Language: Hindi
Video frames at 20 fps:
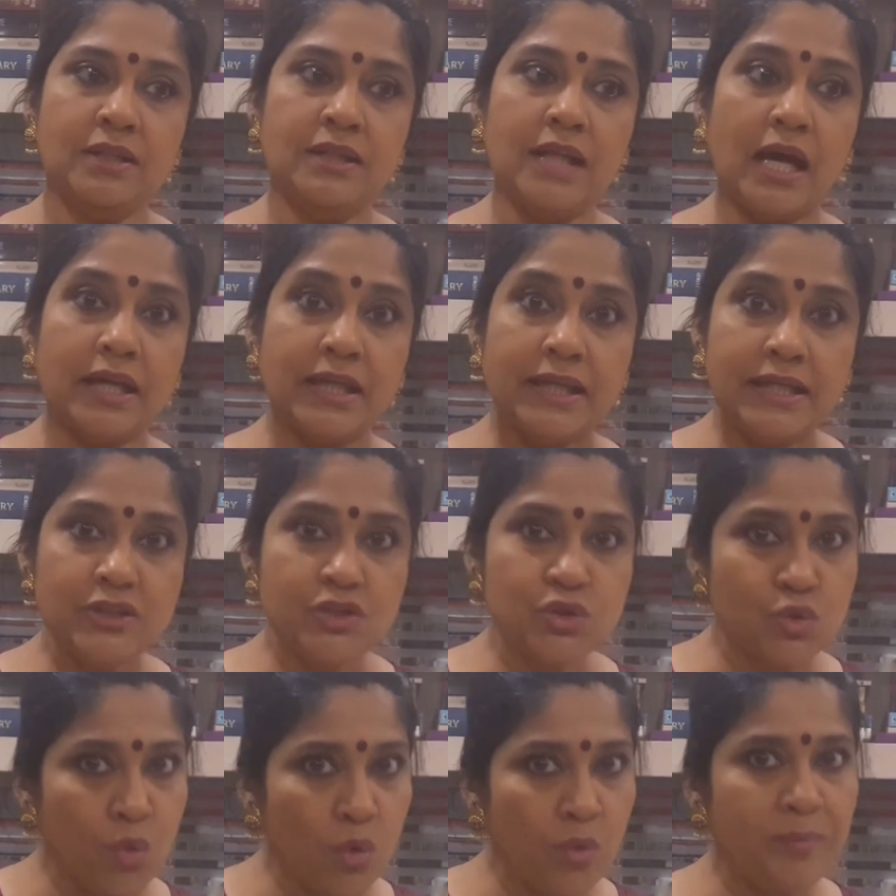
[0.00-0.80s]
ताकि
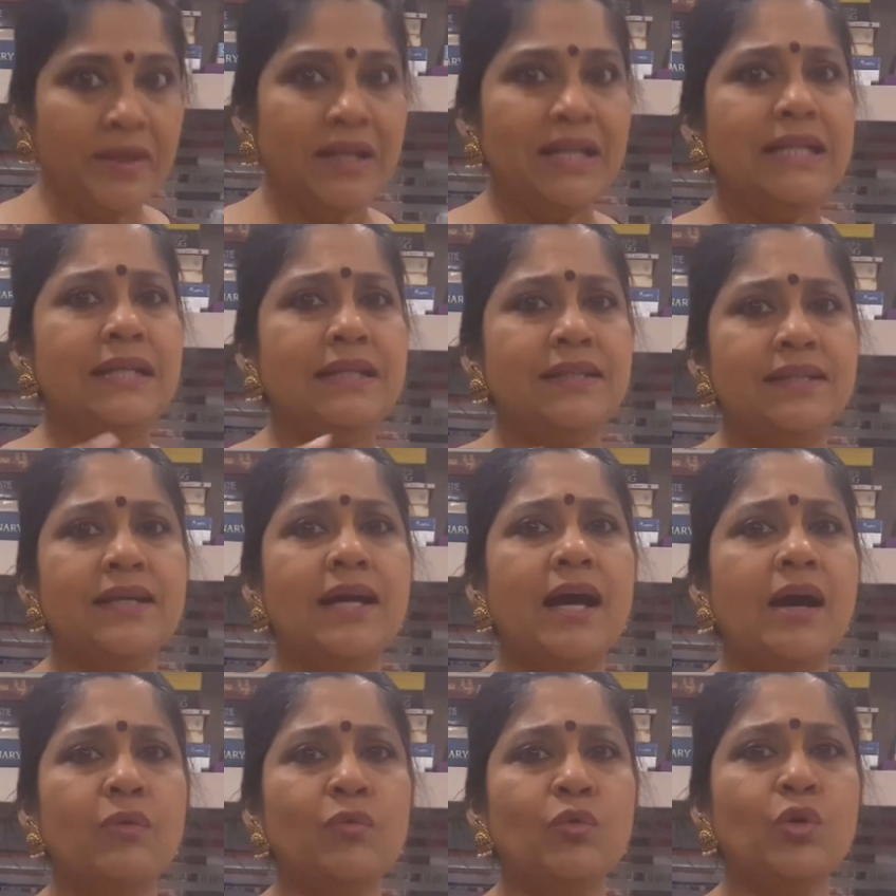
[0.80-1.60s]
जो भी
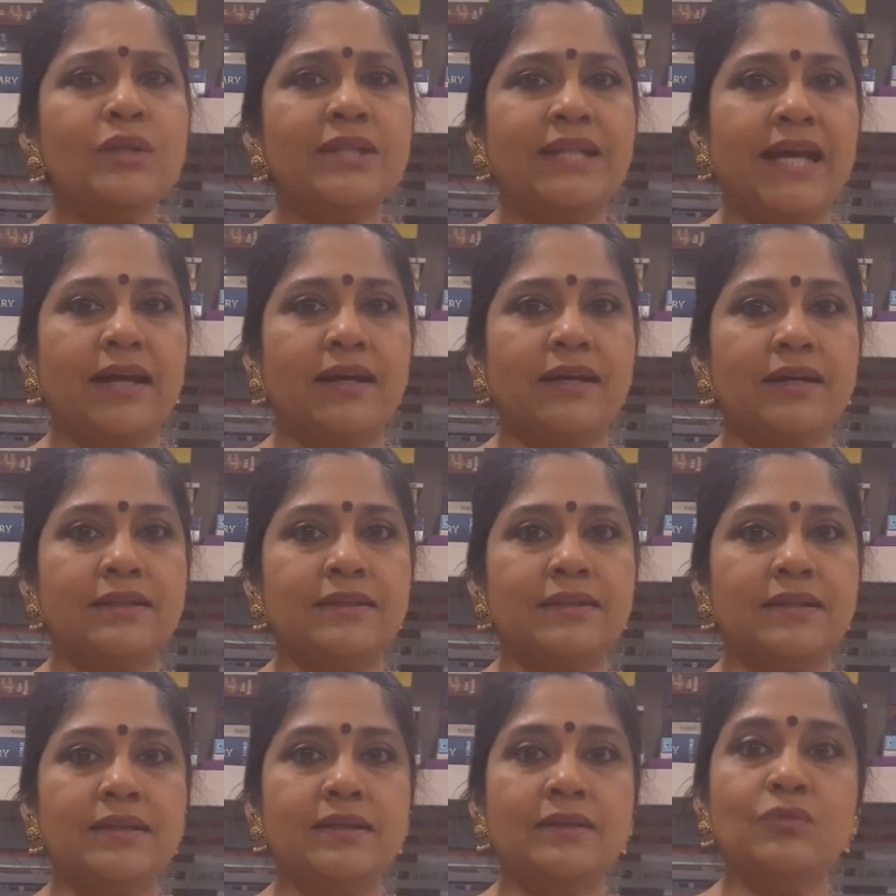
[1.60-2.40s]
नीतियाँ वो तय
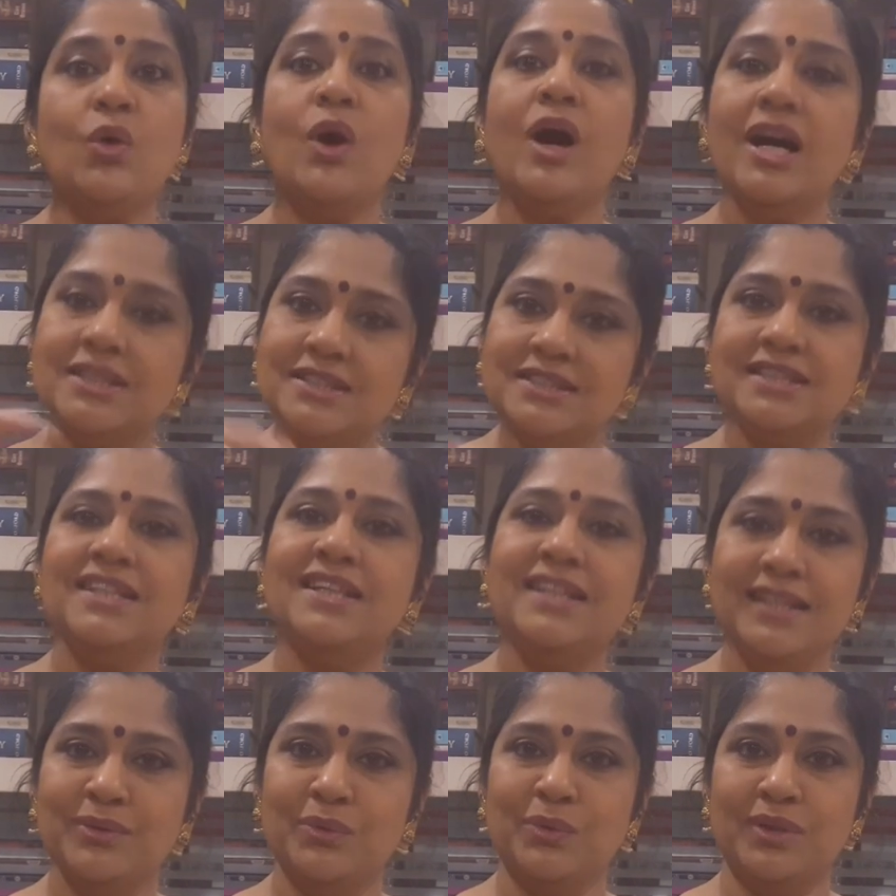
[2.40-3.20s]
करते हैं वो अच्छी
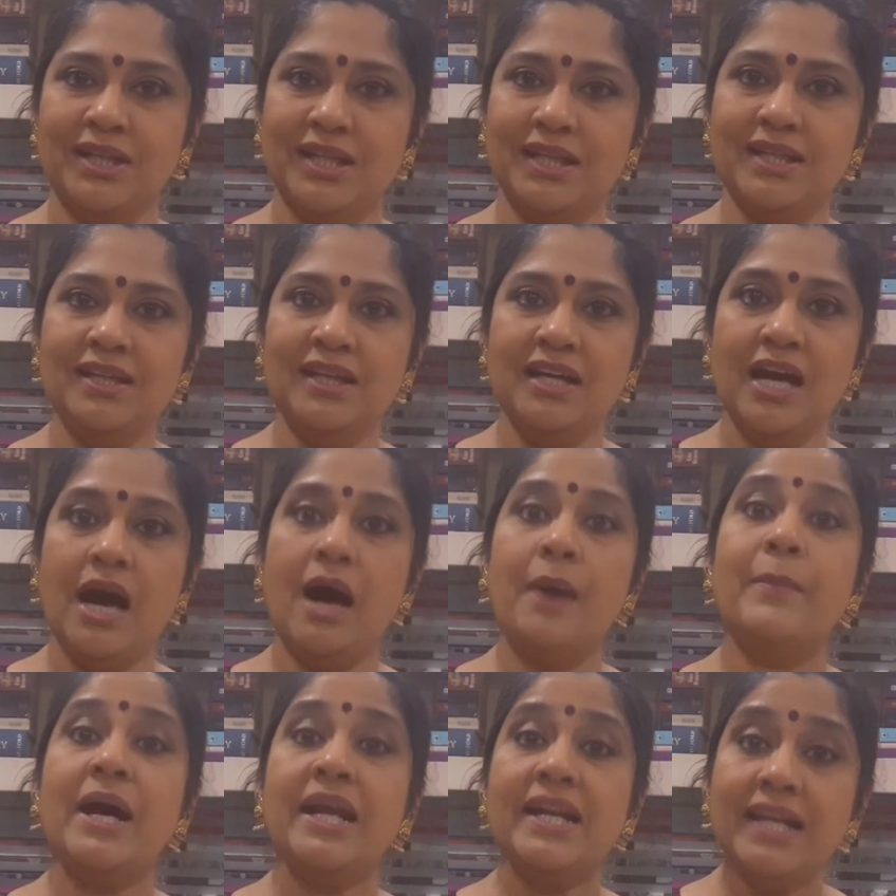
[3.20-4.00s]
ही होंगी
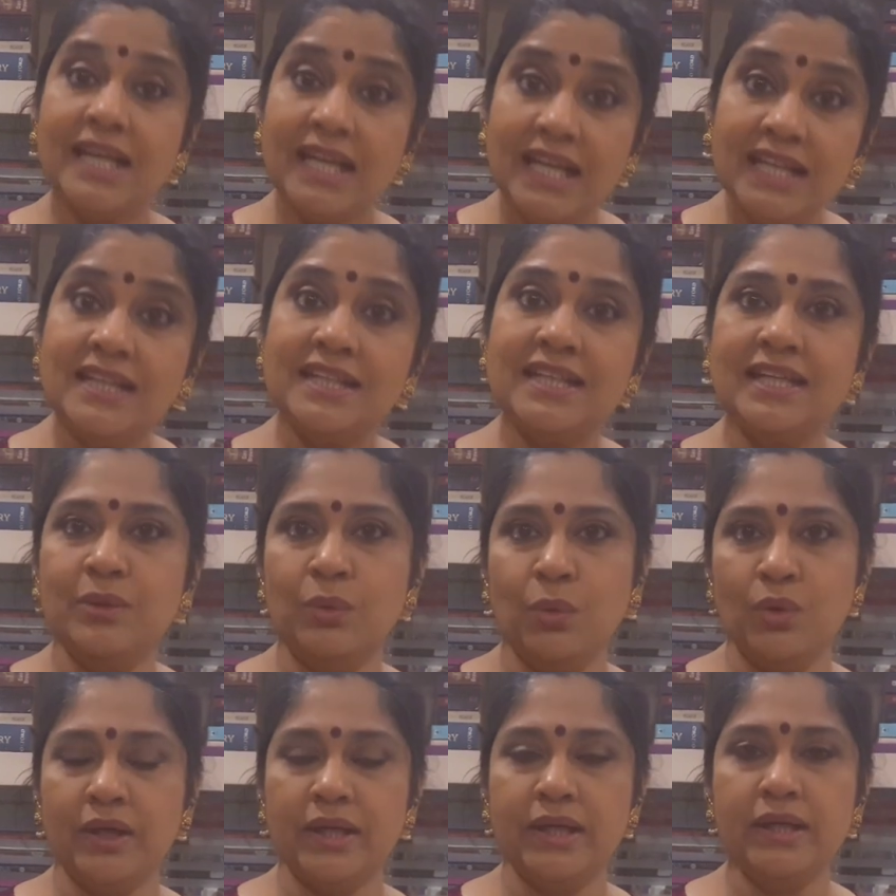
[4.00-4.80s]
हमारे हित की
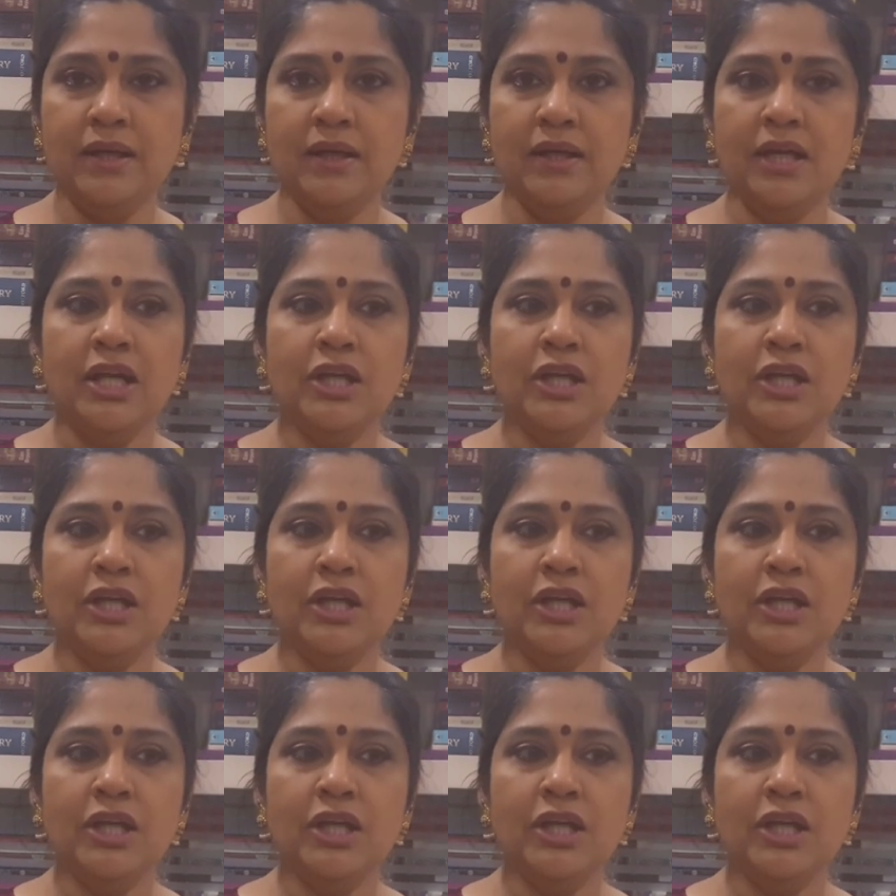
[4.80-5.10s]
होंगी